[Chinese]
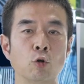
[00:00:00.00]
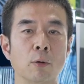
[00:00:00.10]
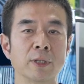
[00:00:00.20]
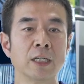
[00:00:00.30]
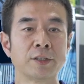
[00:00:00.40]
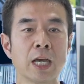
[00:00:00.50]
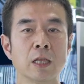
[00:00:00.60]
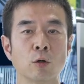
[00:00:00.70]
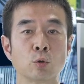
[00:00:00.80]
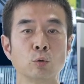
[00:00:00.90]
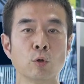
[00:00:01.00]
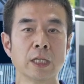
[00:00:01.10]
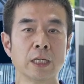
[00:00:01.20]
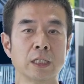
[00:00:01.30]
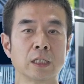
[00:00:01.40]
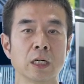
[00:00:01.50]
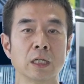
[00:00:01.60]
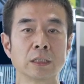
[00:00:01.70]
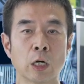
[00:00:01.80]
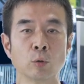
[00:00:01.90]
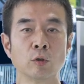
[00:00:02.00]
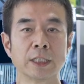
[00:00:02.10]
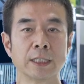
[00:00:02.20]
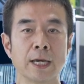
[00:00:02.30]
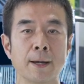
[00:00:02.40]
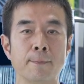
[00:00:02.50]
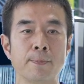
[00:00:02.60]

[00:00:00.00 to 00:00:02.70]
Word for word: 我们的电脑终端的一个操作体验。